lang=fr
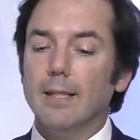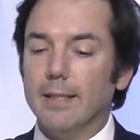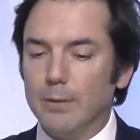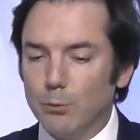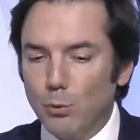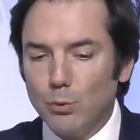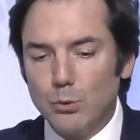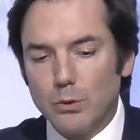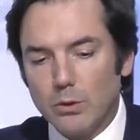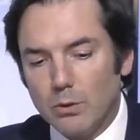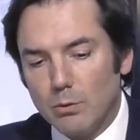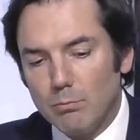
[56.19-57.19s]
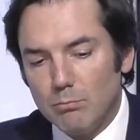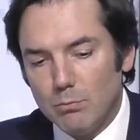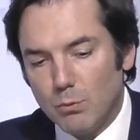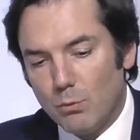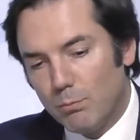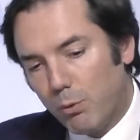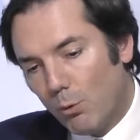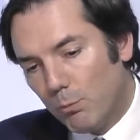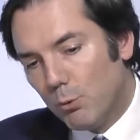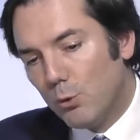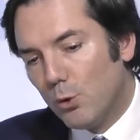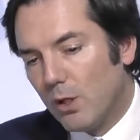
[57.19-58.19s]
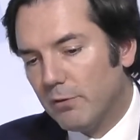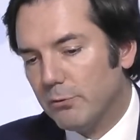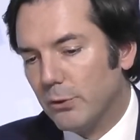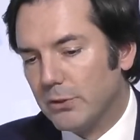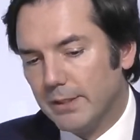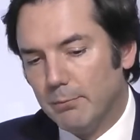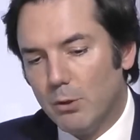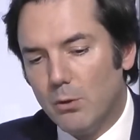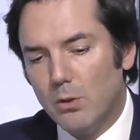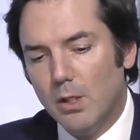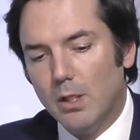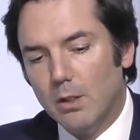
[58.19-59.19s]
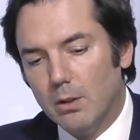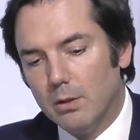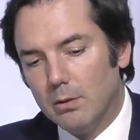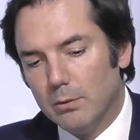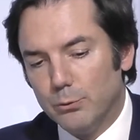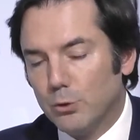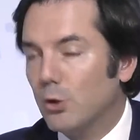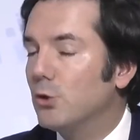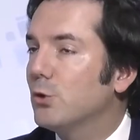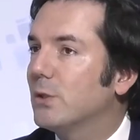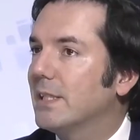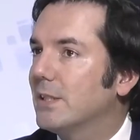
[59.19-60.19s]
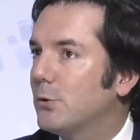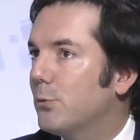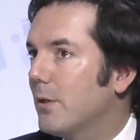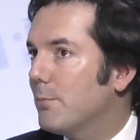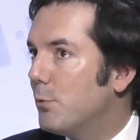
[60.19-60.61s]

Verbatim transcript: Et donc mon propos aura forcément une connotation un peu